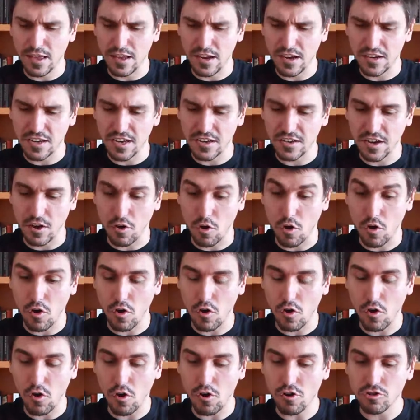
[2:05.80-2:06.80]
¿Quién es ese?
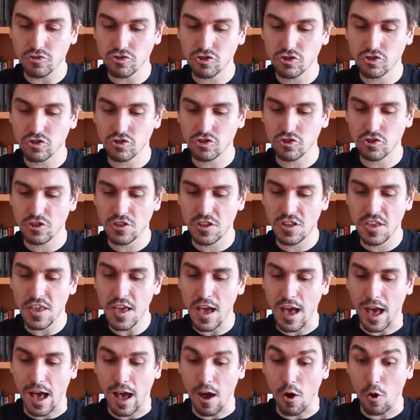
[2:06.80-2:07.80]

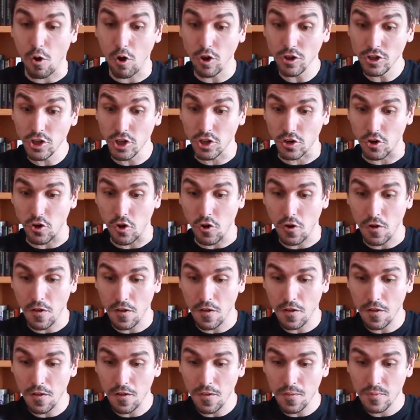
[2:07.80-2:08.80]
¡Hostia! ¡Otro!
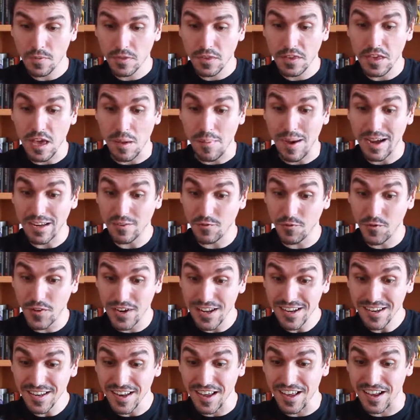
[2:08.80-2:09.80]
Y además
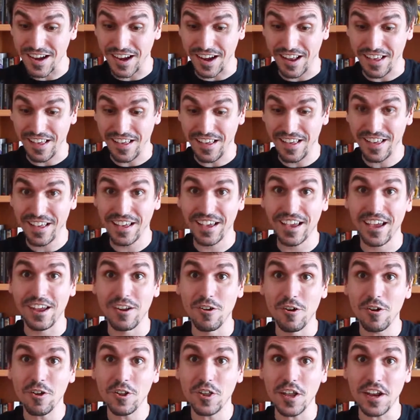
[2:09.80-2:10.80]
Freezer,
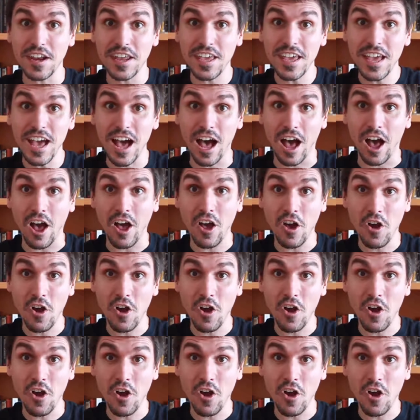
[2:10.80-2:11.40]
que no lo tenía.